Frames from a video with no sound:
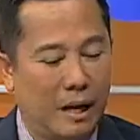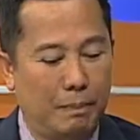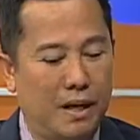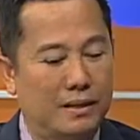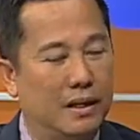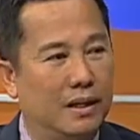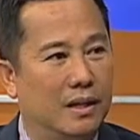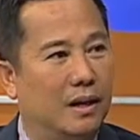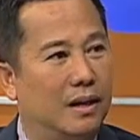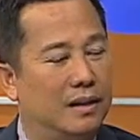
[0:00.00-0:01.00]
Dapat
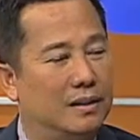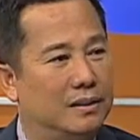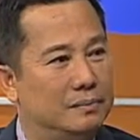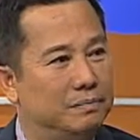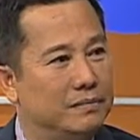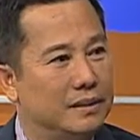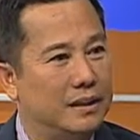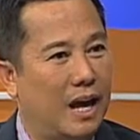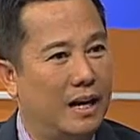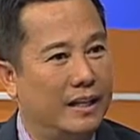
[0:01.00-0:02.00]
um,
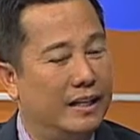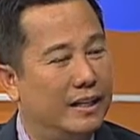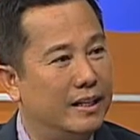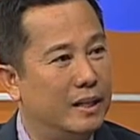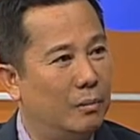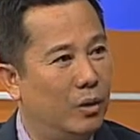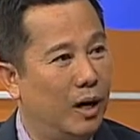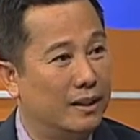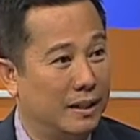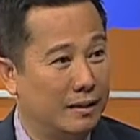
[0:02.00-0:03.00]
ang kinikita mo
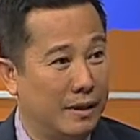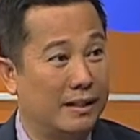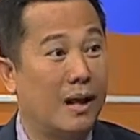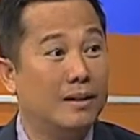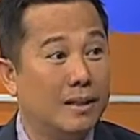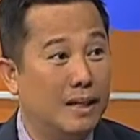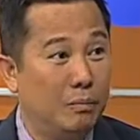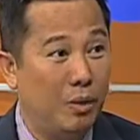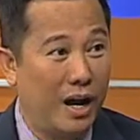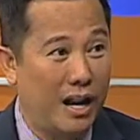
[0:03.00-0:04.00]
at ang
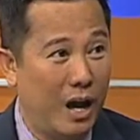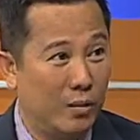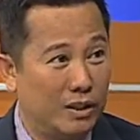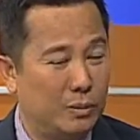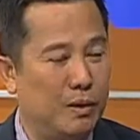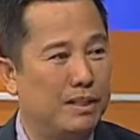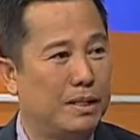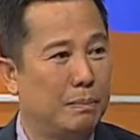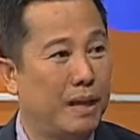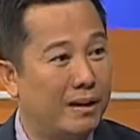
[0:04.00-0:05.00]
natatanggap mong allowance mula
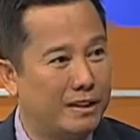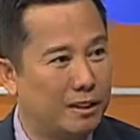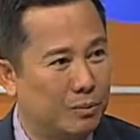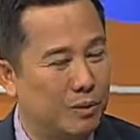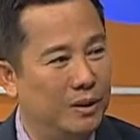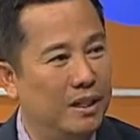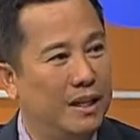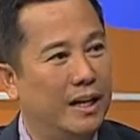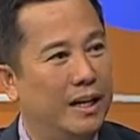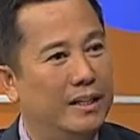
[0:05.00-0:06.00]
sa parents mo
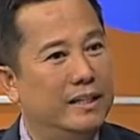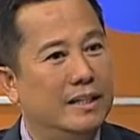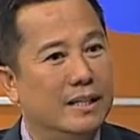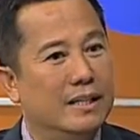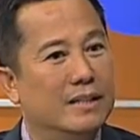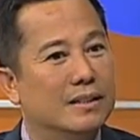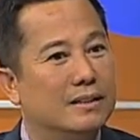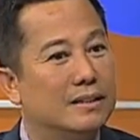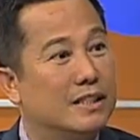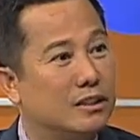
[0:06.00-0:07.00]
ay
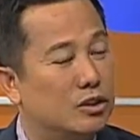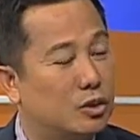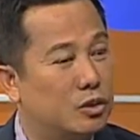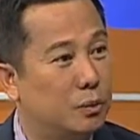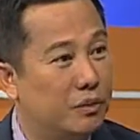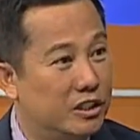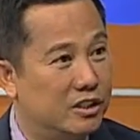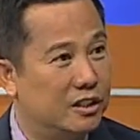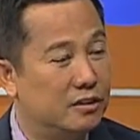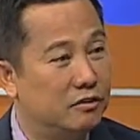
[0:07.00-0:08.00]
sufficient,